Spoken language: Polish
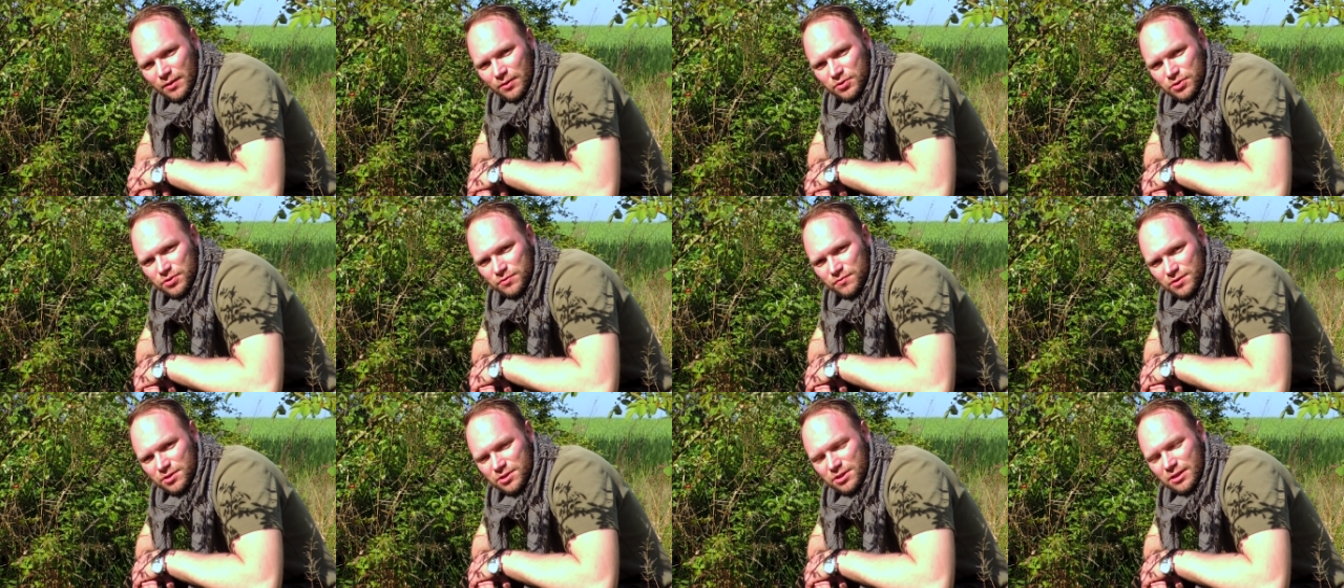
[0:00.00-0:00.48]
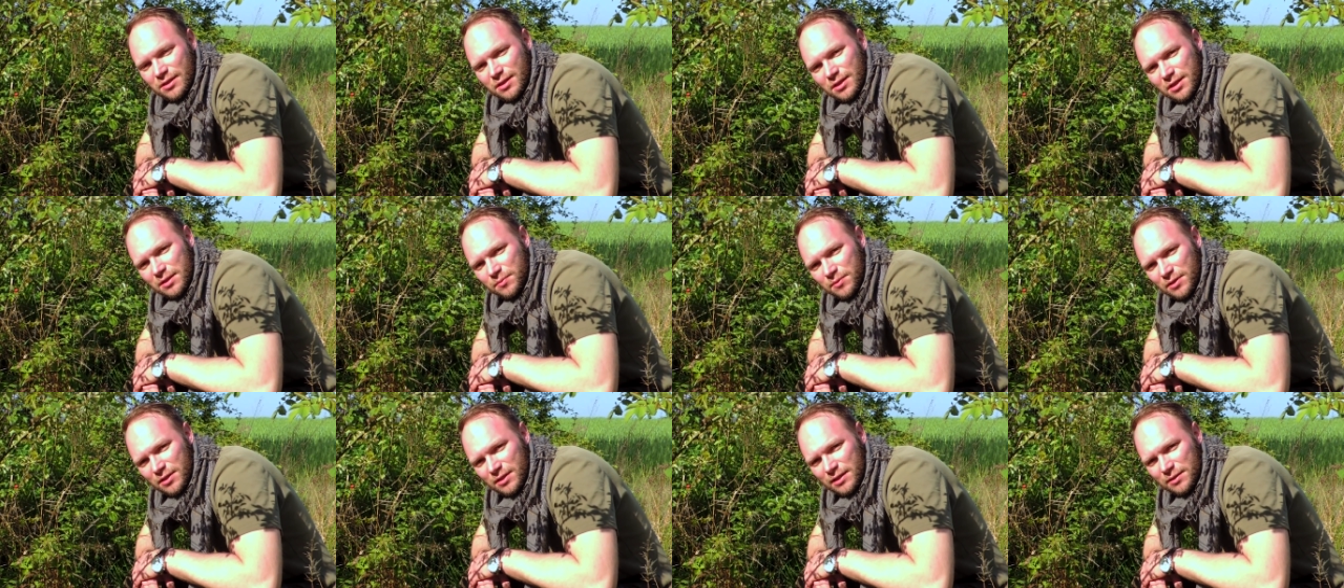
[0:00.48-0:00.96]
Oczywiście
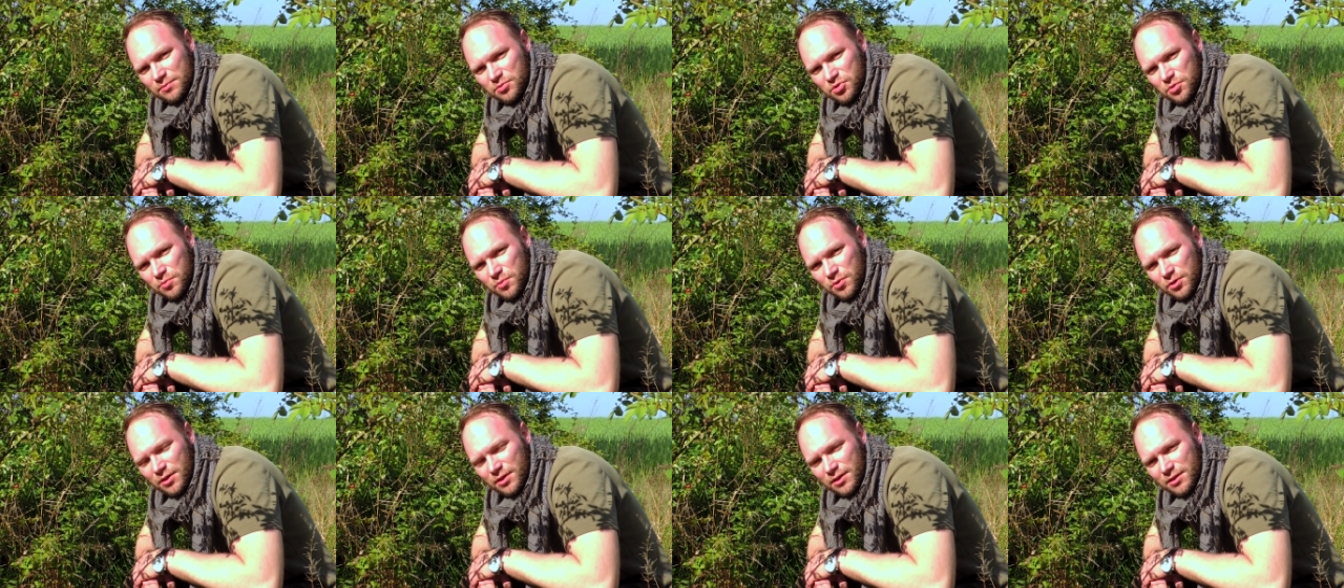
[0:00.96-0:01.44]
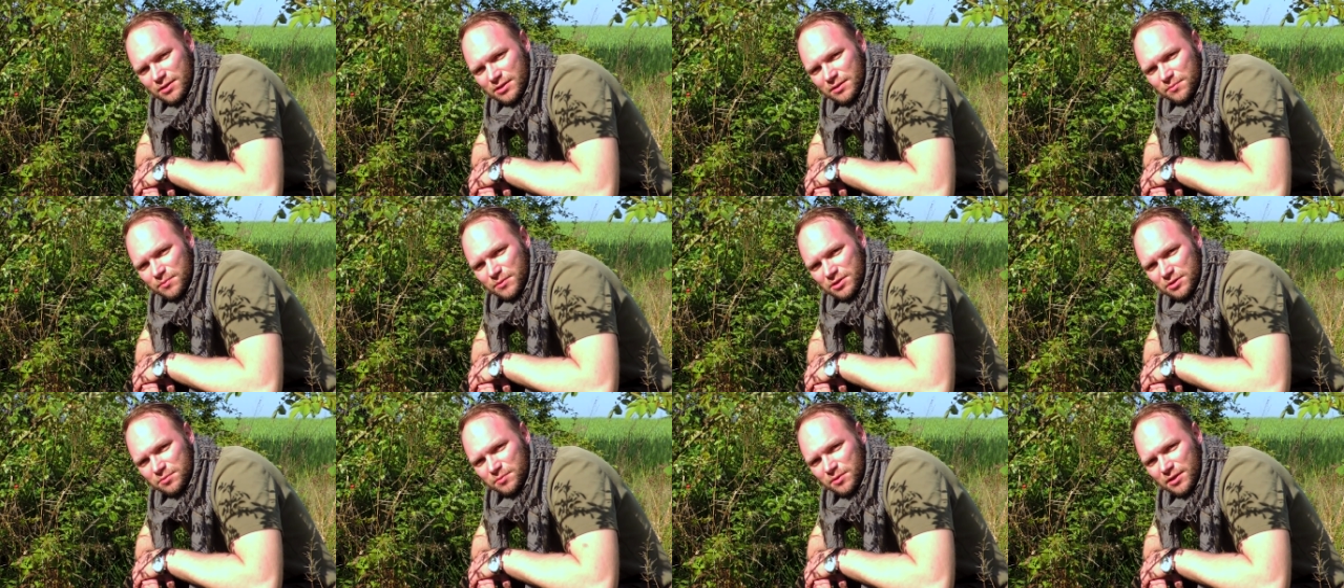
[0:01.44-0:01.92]
takim najlepszym
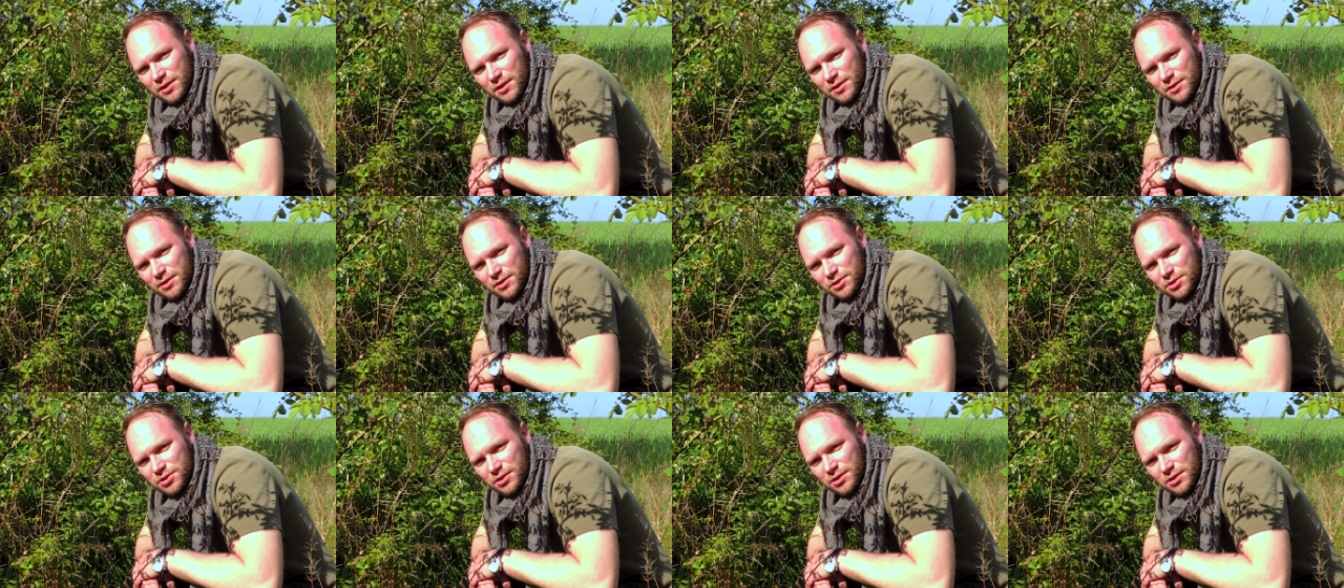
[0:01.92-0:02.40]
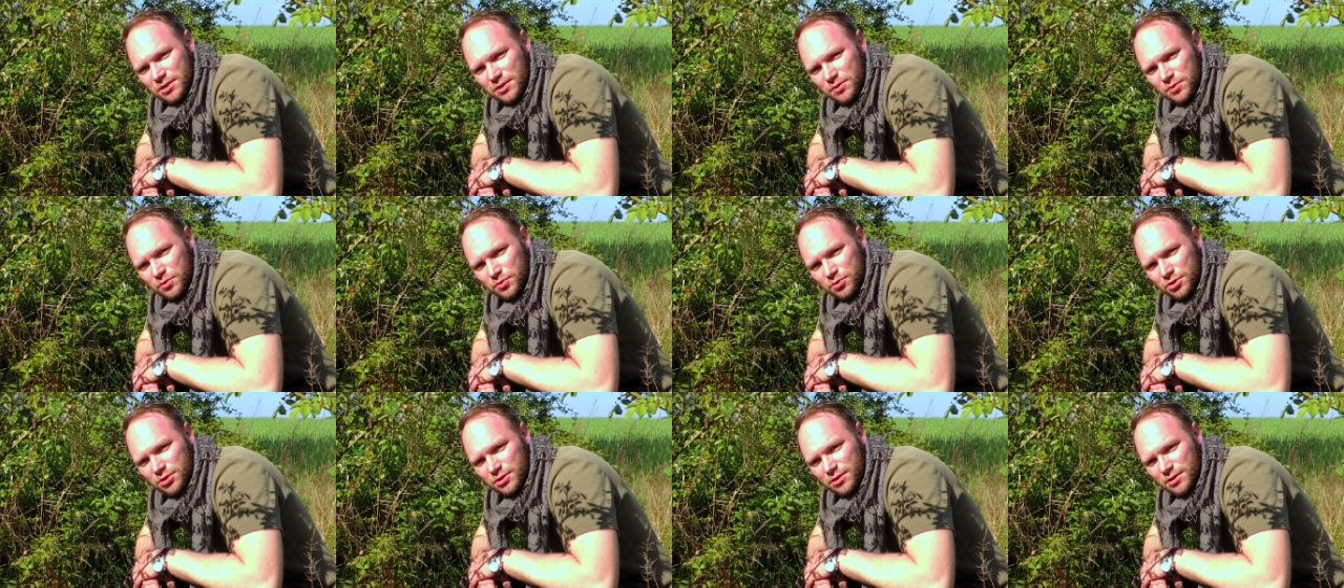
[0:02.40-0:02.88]
okresem na zbieranie
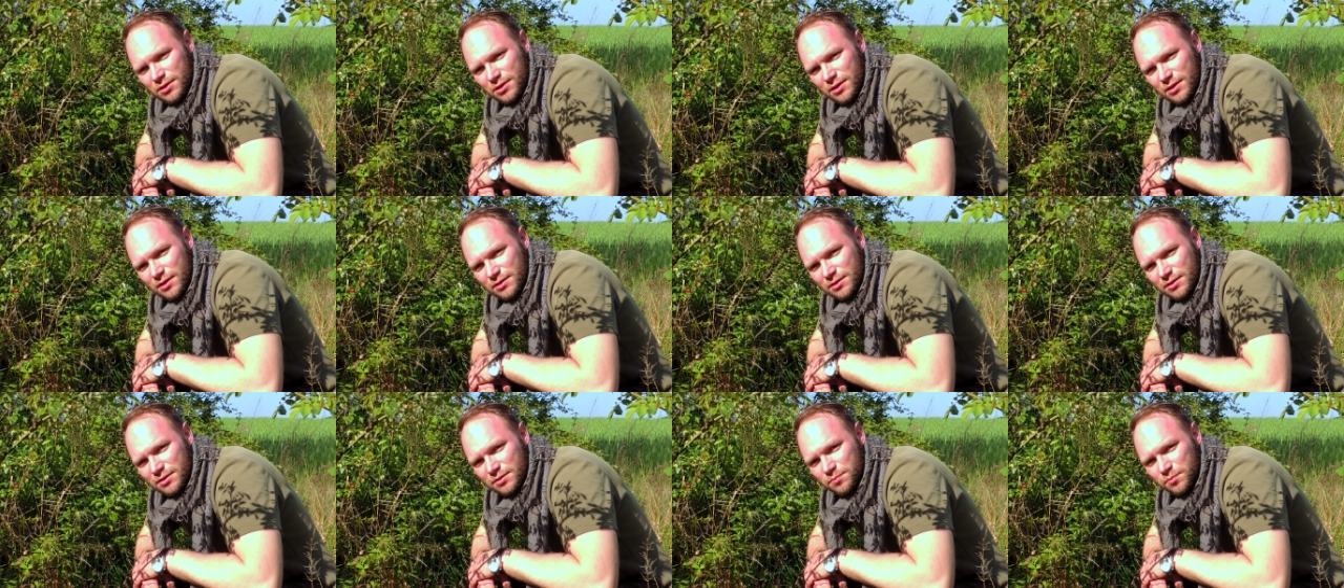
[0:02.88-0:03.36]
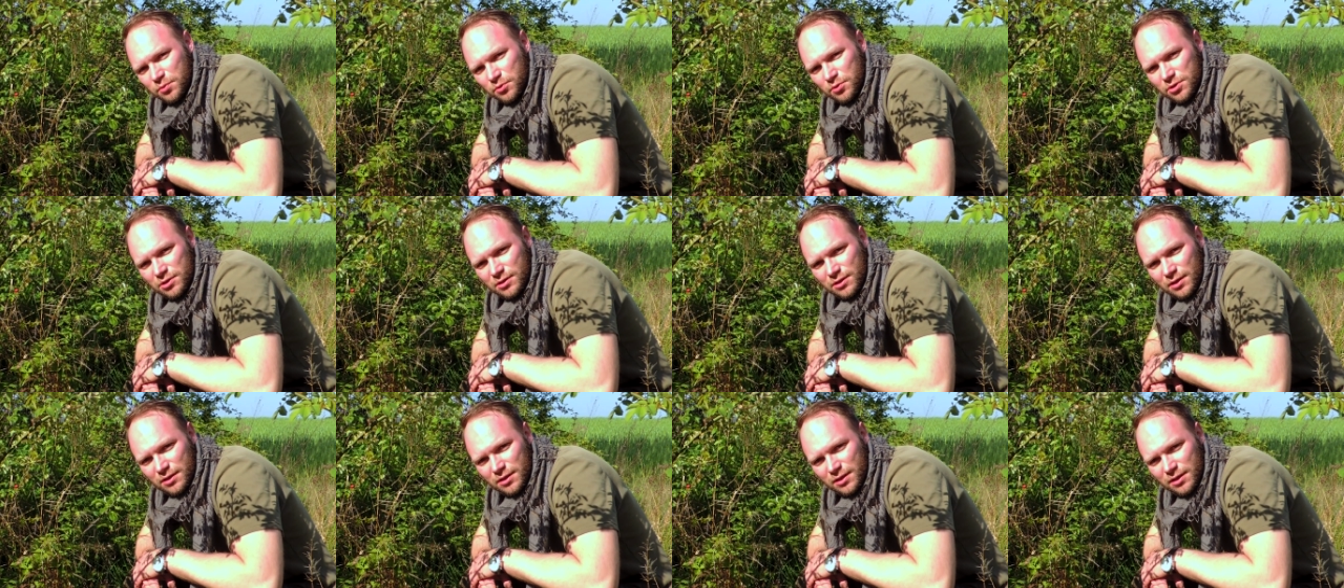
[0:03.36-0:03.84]
dzikiej róży jest
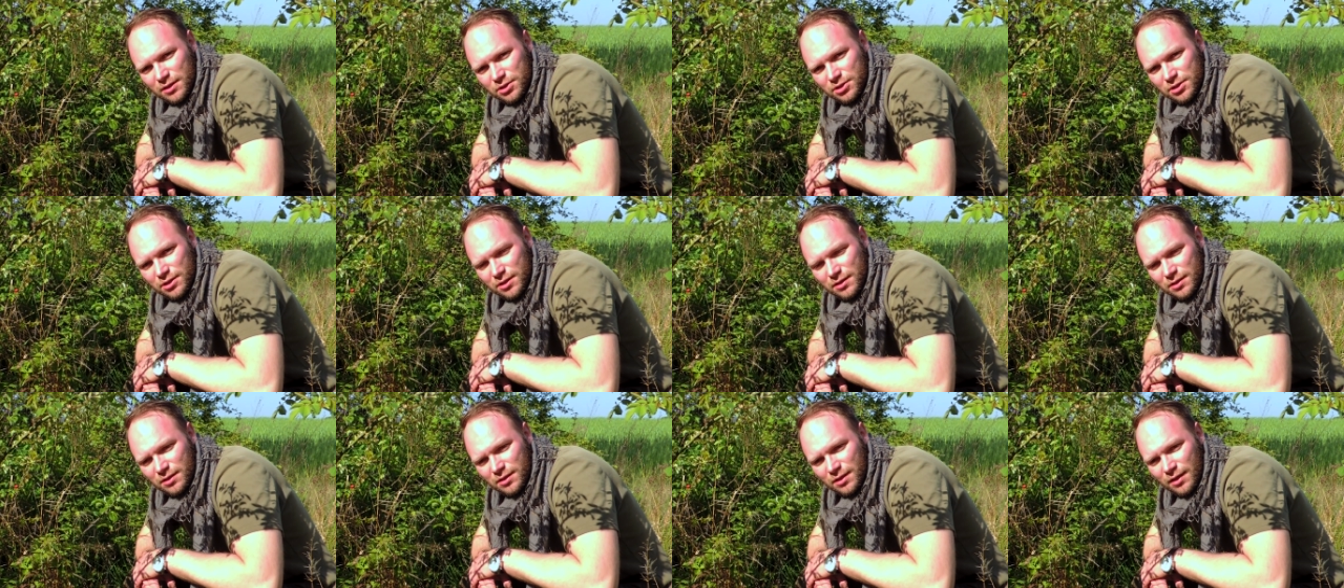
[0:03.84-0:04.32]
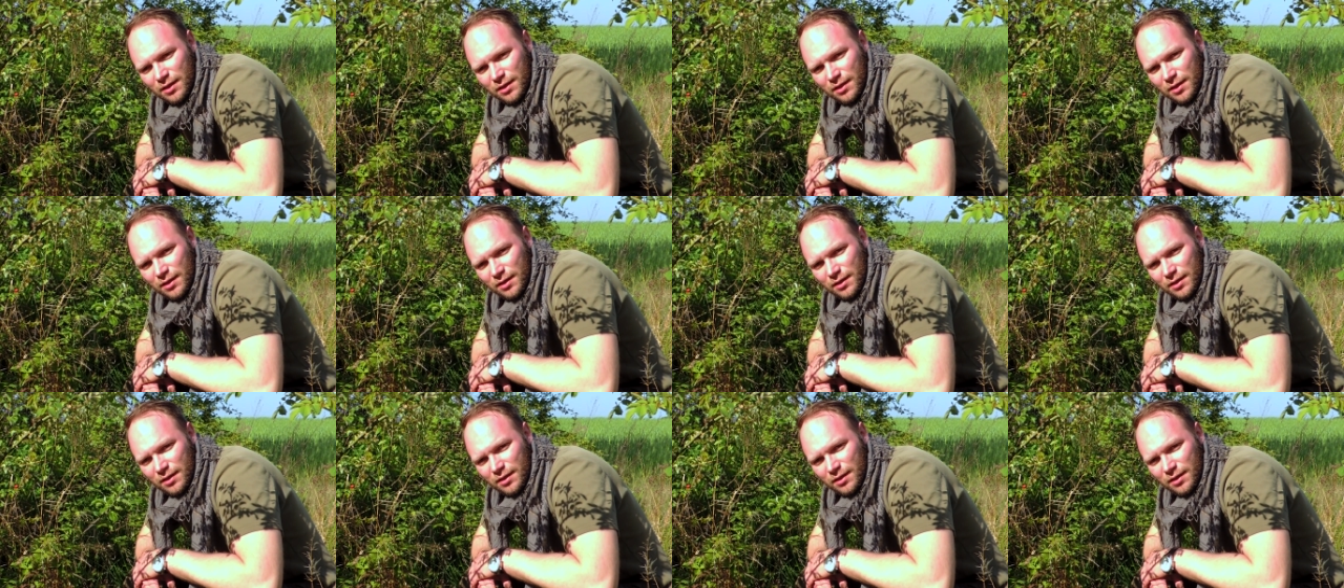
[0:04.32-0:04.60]
późna jesień,